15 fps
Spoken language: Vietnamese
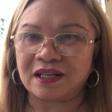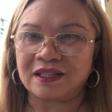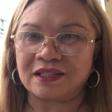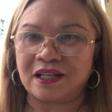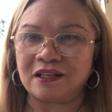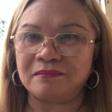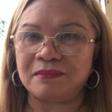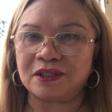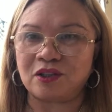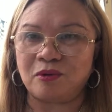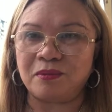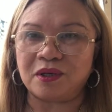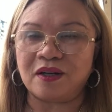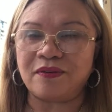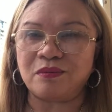cái tỉnh mà chỗ
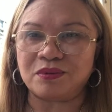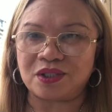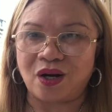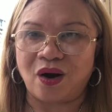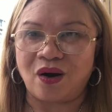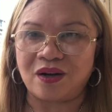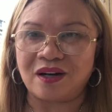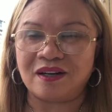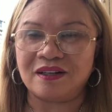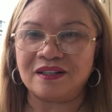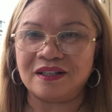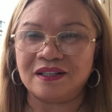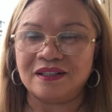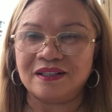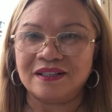mình có phòng trọ đó
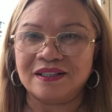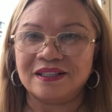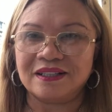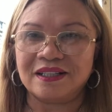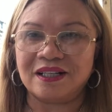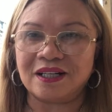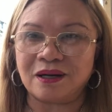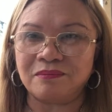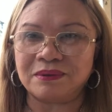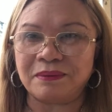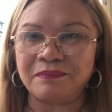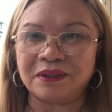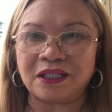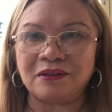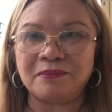thì nó không có
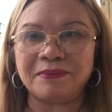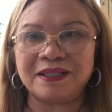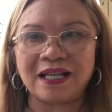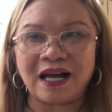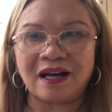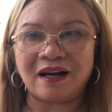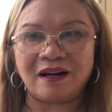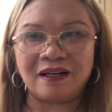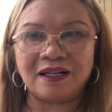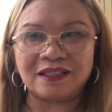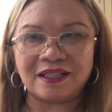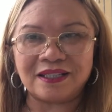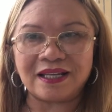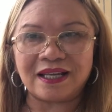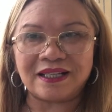tỉnh mình đang ở là
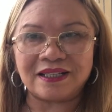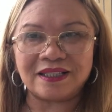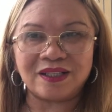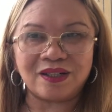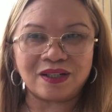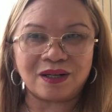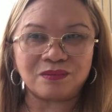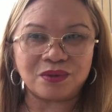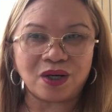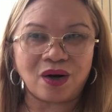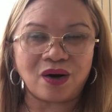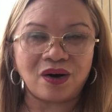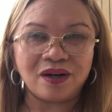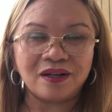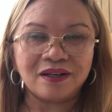tỉnh này thì nó không
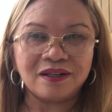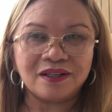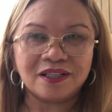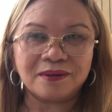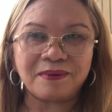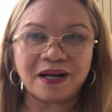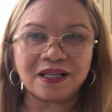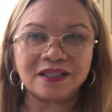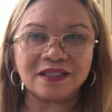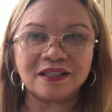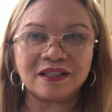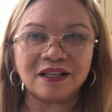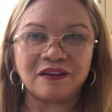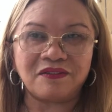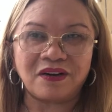cho nó bắt ít
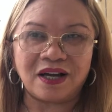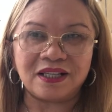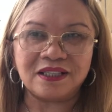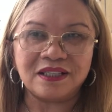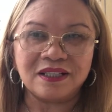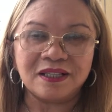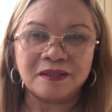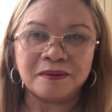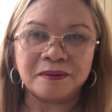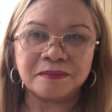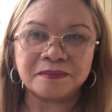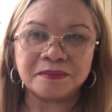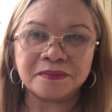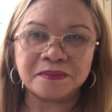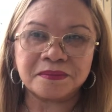nhất là phải
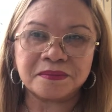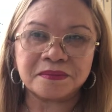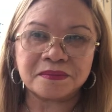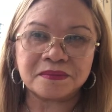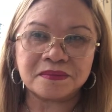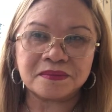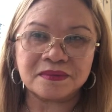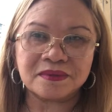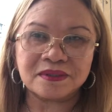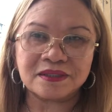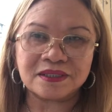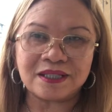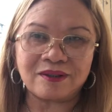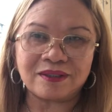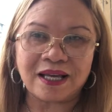um,
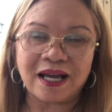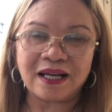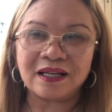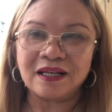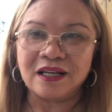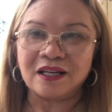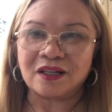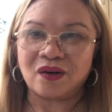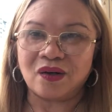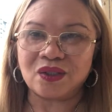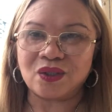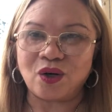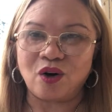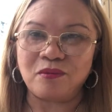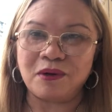6 tháng còn ở
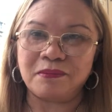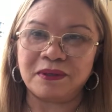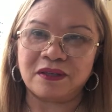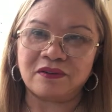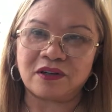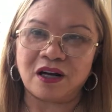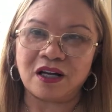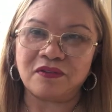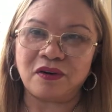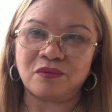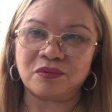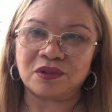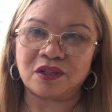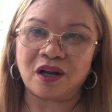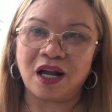chỗ mà mình có cái
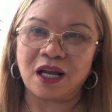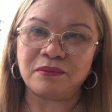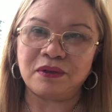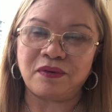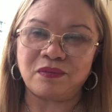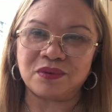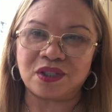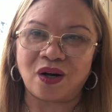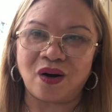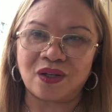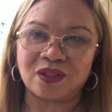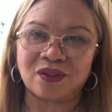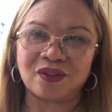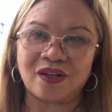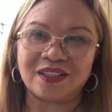phòng trọ 20 phòng trọ
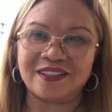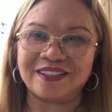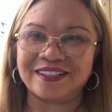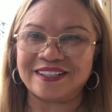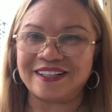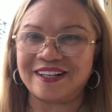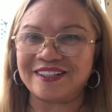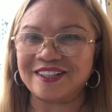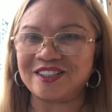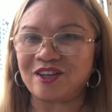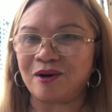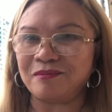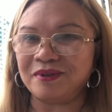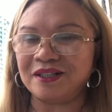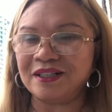chỗ đó thì nó nó
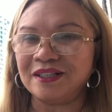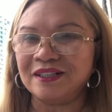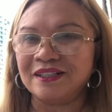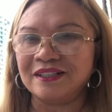cho mới